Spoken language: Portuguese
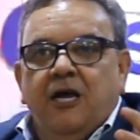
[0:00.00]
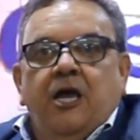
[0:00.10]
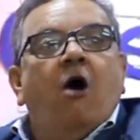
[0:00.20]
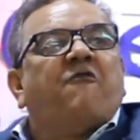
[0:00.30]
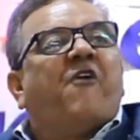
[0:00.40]

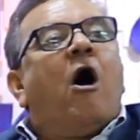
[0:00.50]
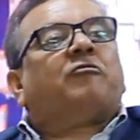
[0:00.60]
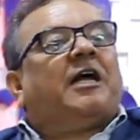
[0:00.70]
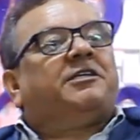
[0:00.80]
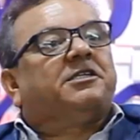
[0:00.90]
E eu
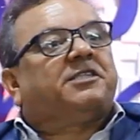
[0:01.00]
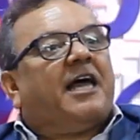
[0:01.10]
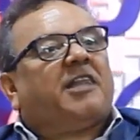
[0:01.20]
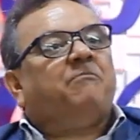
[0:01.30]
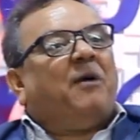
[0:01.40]
volto a
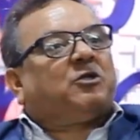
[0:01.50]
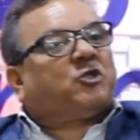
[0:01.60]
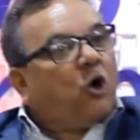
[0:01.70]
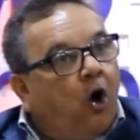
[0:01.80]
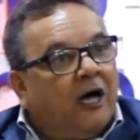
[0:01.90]
dizer: tem
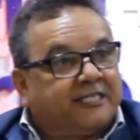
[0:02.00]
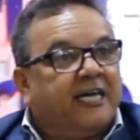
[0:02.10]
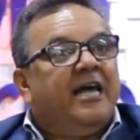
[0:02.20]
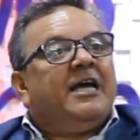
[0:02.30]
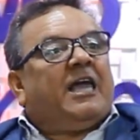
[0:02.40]

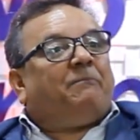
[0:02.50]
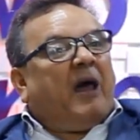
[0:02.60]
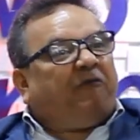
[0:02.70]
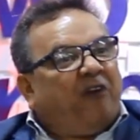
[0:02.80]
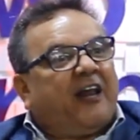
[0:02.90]
pessoas que
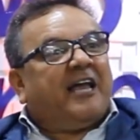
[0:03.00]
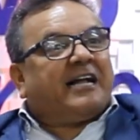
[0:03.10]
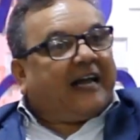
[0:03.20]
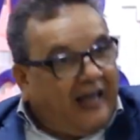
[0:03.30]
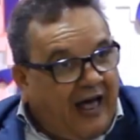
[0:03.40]

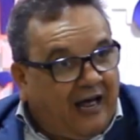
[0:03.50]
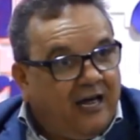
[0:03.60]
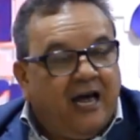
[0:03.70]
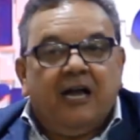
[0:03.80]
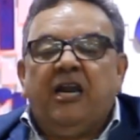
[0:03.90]
preferem
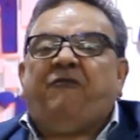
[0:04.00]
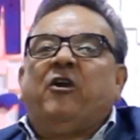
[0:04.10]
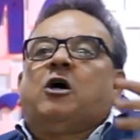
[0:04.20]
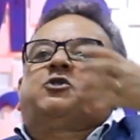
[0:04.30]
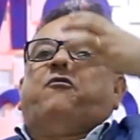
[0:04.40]
crer em
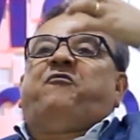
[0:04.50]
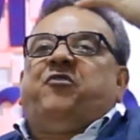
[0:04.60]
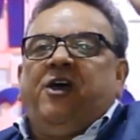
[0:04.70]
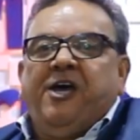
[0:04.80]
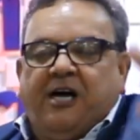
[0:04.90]

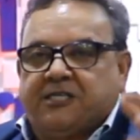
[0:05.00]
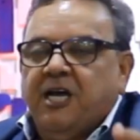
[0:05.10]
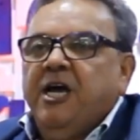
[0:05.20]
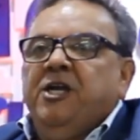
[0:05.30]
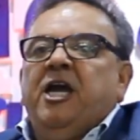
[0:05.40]

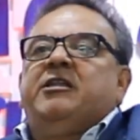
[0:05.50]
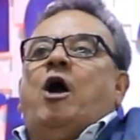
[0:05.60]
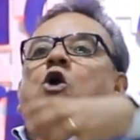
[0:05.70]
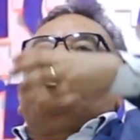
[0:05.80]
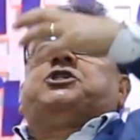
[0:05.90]
filosofias, em
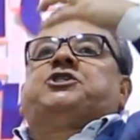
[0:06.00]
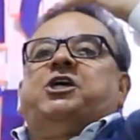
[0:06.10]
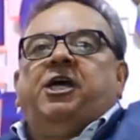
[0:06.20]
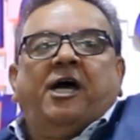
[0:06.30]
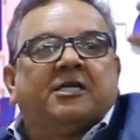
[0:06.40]

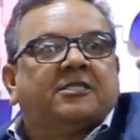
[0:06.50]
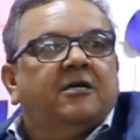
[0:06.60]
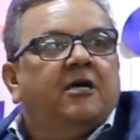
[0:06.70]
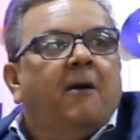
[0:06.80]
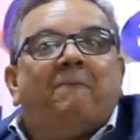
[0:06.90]
ideologias,
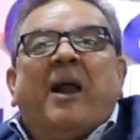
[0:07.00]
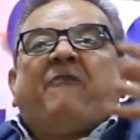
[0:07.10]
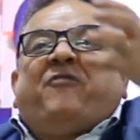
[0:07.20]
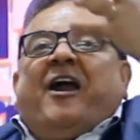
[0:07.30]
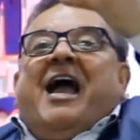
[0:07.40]

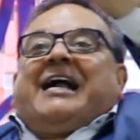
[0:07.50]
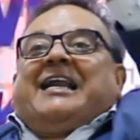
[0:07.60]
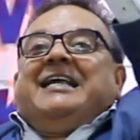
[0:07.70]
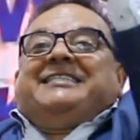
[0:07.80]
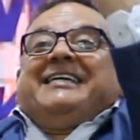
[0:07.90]
preferem
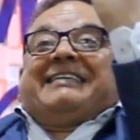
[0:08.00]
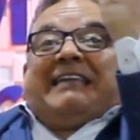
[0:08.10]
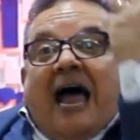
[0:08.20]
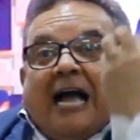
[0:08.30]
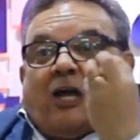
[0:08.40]

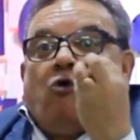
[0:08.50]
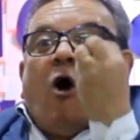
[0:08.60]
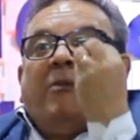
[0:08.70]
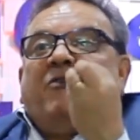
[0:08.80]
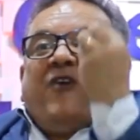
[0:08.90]
acreditar que o
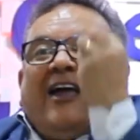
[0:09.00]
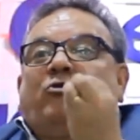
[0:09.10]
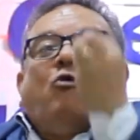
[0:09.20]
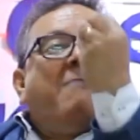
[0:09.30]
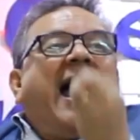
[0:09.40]
homem
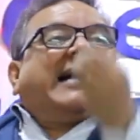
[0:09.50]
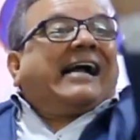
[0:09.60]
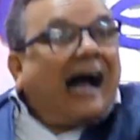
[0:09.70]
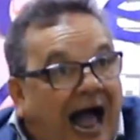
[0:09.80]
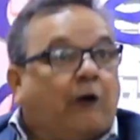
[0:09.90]
veio do
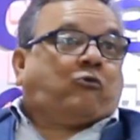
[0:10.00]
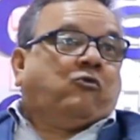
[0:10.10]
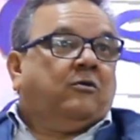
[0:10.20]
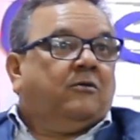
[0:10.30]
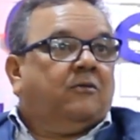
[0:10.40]
macaco